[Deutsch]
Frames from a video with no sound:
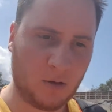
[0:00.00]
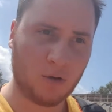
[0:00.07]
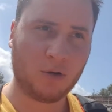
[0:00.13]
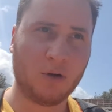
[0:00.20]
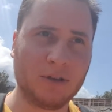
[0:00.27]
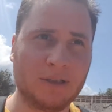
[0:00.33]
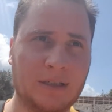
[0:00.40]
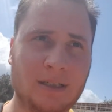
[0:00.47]

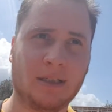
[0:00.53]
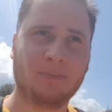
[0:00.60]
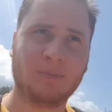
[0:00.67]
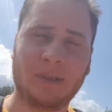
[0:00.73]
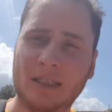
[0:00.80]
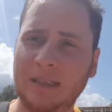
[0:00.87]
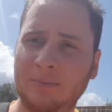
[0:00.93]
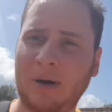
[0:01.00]
Und
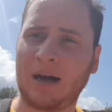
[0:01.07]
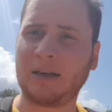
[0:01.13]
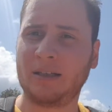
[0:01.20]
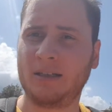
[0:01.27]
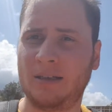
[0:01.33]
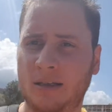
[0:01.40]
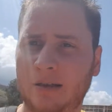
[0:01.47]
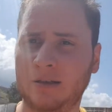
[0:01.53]
ähm, die mache
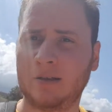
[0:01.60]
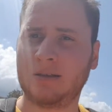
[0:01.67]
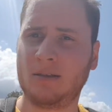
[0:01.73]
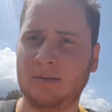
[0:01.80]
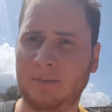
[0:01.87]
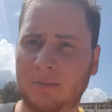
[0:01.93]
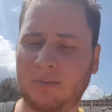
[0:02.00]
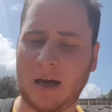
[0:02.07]
ich
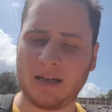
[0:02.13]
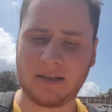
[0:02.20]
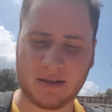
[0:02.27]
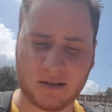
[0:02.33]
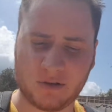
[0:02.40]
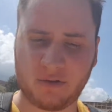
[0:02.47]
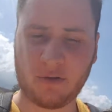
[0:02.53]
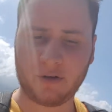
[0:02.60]
äh,
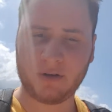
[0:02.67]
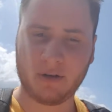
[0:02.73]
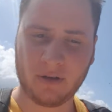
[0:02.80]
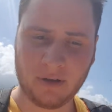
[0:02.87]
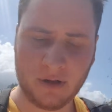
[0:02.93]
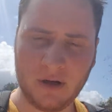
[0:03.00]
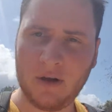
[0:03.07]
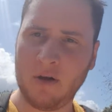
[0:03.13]
meistens
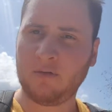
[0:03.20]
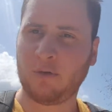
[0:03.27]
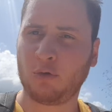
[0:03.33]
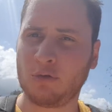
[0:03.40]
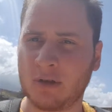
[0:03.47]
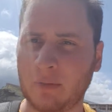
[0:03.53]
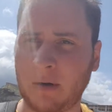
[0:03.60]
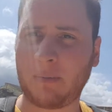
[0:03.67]
von,
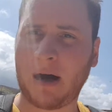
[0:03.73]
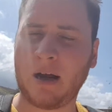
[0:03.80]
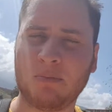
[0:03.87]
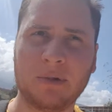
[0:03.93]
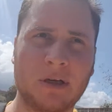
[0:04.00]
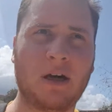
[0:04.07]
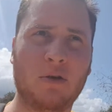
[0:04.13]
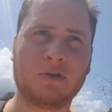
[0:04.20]
von, unserem
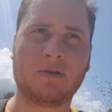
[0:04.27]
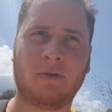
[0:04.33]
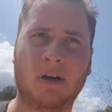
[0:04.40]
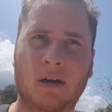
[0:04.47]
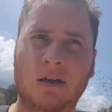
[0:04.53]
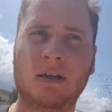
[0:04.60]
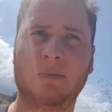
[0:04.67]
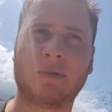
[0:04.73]
Apartment aus,
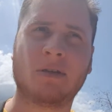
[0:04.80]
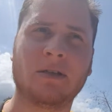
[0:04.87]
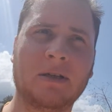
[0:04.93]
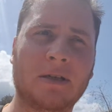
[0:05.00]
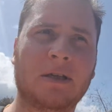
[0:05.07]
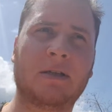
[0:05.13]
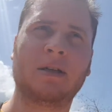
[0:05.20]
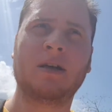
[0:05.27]
weil eben das
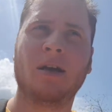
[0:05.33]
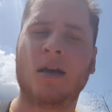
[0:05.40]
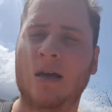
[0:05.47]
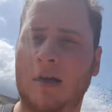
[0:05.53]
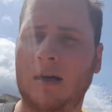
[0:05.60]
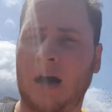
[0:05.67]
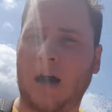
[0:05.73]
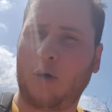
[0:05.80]
Internet
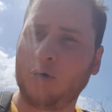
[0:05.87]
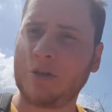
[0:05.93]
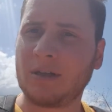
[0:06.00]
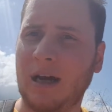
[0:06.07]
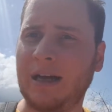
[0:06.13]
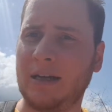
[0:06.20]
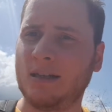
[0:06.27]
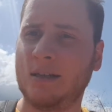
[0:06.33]

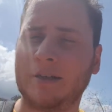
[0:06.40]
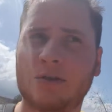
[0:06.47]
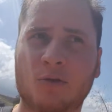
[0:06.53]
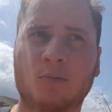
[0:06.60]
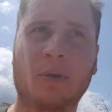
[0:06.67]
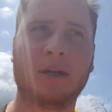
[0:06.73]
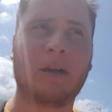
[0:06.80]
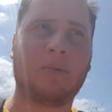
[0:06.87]
ausreichend ist
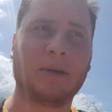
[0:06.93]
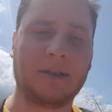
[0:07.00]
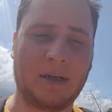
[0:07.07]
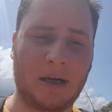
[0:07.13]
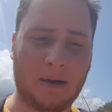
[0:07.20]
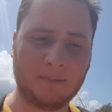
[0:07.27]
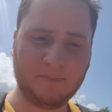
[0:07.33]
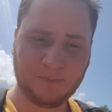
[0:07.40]
und man aber
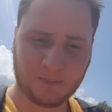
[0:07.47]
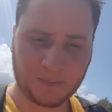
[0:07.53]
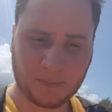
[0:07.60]
da